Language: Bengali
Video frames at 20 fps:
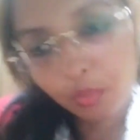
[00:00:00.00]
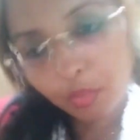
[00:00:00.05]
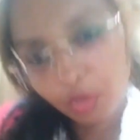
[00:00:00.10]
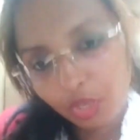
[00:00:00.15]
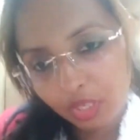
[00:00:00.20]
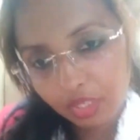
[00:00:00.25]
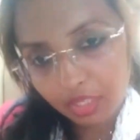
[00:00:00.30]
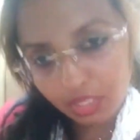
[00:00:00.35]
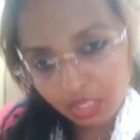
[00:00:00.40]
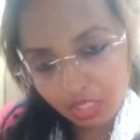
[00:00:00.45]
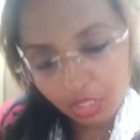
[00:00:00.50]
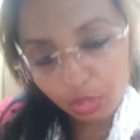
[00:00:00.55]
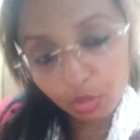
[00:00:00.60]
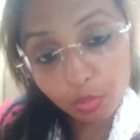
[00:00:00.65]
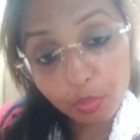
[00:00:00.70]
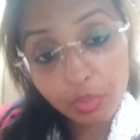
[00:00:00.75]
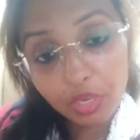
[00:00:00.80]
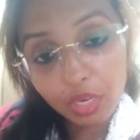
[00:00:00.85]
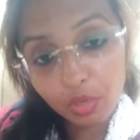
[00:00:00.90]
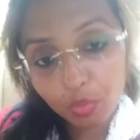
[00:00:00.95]
বলেছে সে
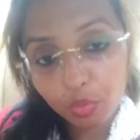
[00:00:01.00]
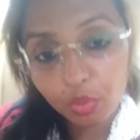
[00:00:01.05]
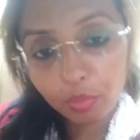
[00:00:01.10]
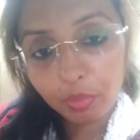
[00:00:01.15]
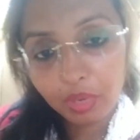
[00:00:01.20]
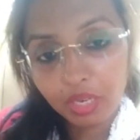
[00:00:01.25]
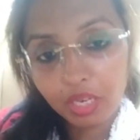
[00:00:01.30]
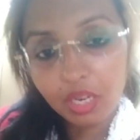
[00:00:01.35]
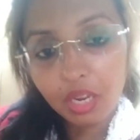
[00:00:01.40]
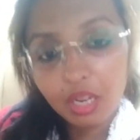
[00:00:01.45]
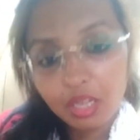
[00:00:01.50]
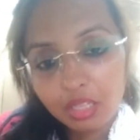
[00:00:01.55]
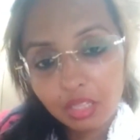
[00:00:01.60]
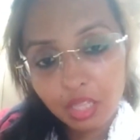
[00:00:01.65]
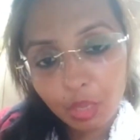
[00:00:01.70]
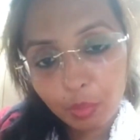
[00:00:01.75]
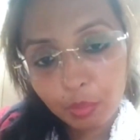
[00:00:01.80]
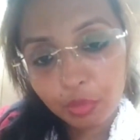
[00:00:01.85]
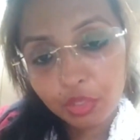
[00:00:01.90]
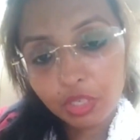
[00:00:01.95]
তো বিয়ে করবেই
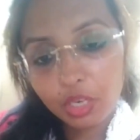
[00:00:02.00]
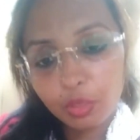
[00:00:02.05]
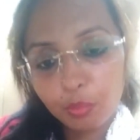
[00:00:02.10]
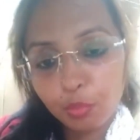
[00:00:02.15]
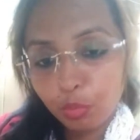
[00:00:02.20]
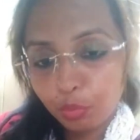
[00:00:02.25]
তেমনটা